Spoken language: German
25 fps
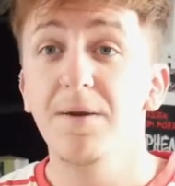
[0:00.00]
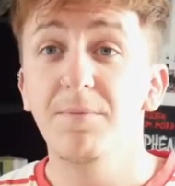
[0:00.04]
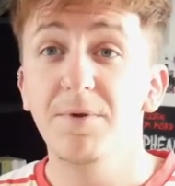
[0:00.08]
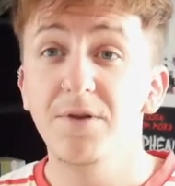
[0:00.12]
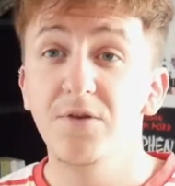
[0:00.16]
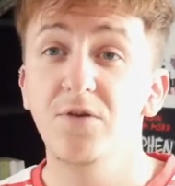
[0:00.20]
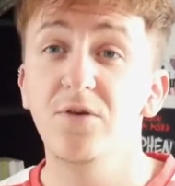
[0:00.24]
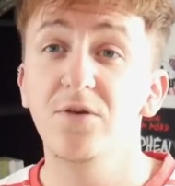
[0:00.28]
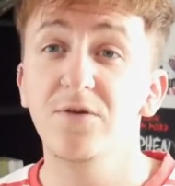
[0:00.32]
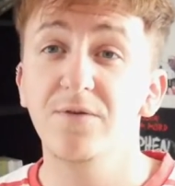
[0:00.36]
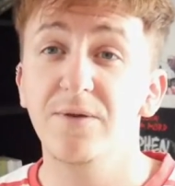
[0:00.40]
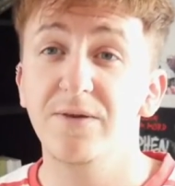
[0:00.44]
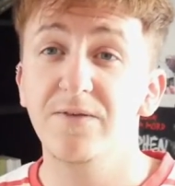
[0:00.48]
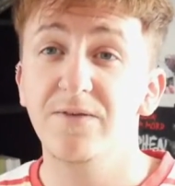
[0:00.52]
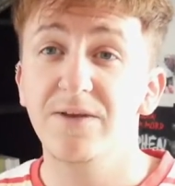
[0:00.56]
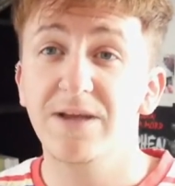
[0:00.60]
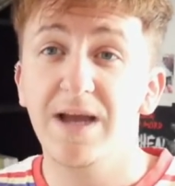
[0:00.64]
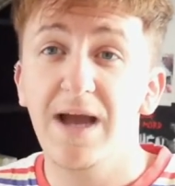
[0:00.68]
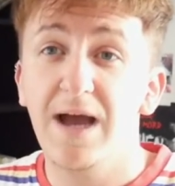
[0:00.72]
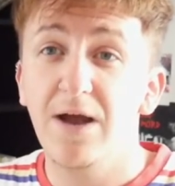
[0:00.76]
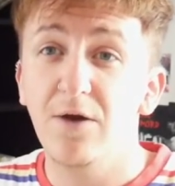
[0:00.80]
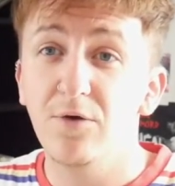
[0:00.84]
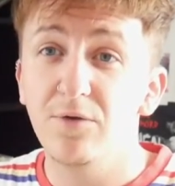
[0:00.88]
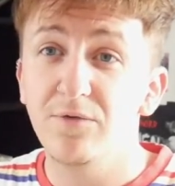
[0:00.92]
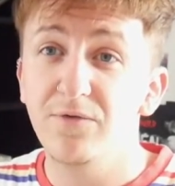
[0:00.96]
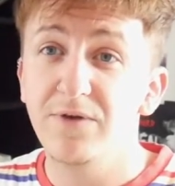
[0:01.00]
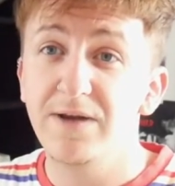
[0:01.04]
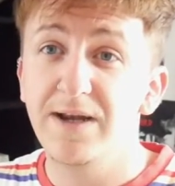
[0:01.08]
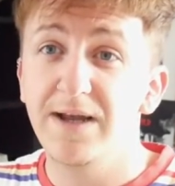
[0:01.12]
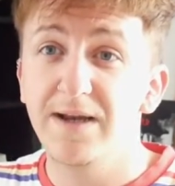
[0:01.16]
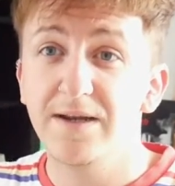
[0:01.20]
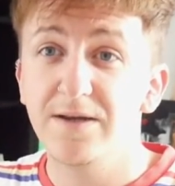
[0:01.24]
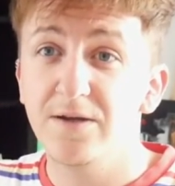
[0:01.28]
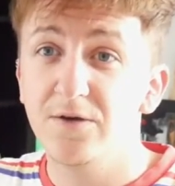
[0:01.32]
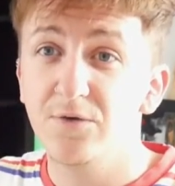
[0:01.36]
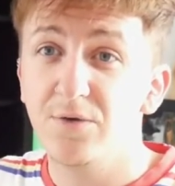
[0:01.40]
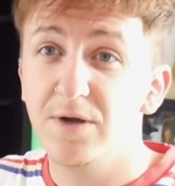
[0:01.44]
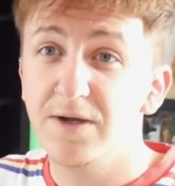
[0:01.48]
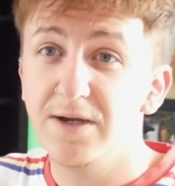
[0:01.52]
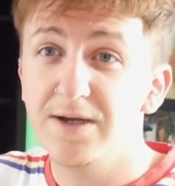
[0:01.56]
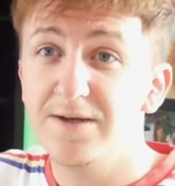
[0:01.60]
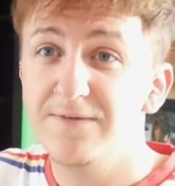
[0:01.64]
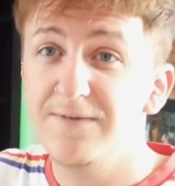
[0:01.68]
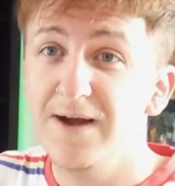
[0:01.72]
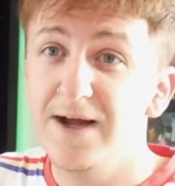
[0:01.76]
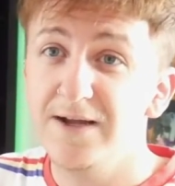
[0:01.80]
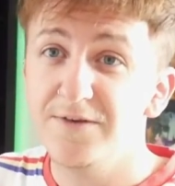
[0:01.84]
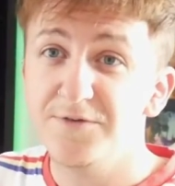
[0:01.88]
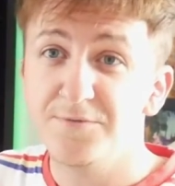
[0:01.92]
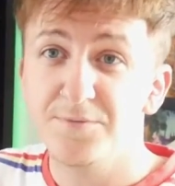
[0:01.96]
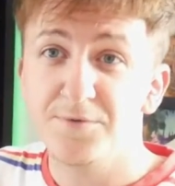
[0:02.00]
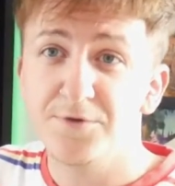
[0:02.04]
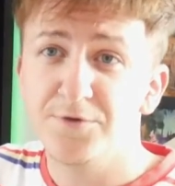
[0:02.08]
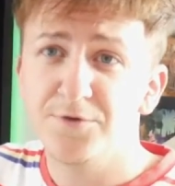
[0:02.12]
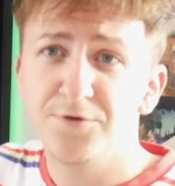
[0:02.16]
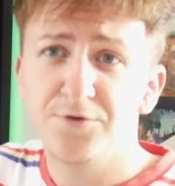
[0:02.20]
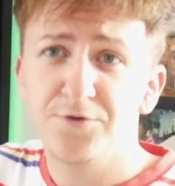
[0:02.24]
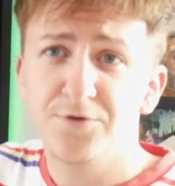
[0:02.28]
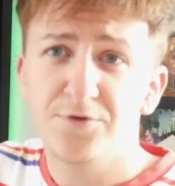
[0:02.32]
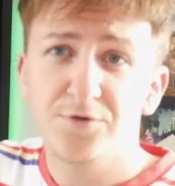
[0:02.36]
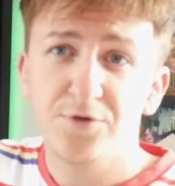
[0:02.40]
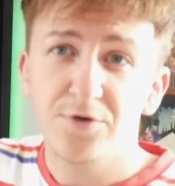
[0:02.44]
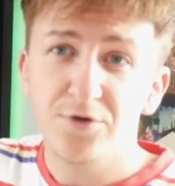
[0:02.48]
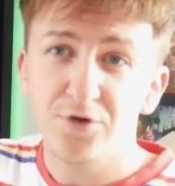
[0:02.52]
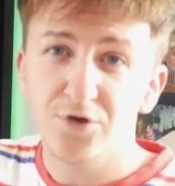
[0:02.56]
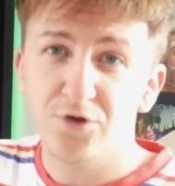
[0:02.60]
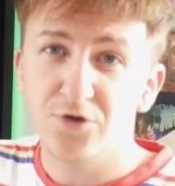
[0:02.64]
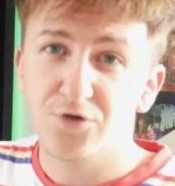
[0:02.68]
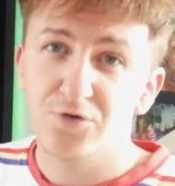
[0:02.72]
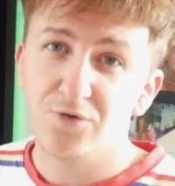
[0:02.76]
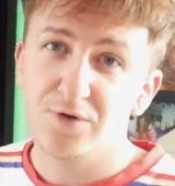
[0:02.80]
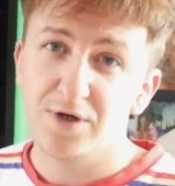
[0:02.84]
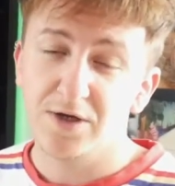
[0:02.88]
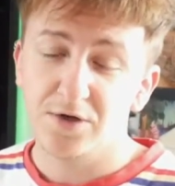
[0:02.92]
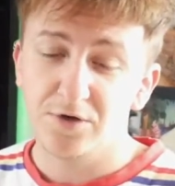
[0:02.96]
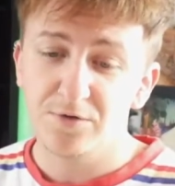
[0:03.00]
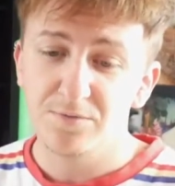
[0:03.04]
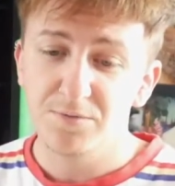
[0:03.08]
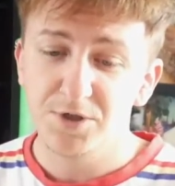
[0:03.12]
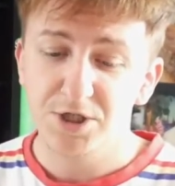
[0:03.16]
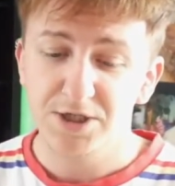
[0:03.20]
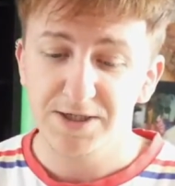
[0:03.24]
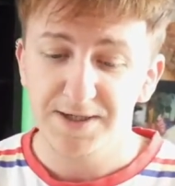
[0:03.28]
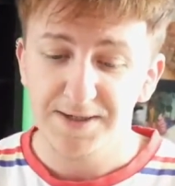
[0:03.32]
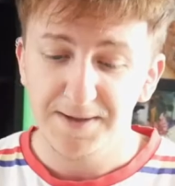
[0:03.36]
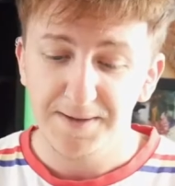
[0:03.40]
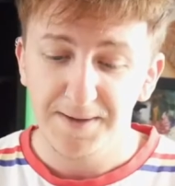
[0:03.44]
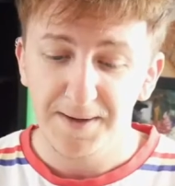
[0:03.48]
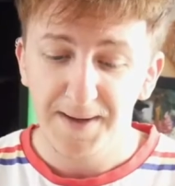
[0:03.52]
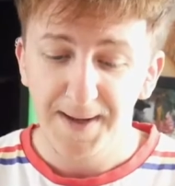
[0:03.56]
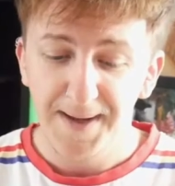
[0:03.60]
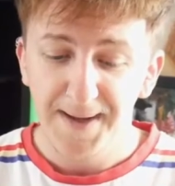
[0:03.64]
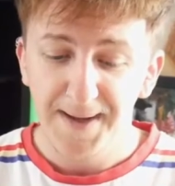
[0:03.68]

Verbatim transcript: beziehungsweise Caro vielleicht auch gar nicht weiß, was da schon so herumsteht.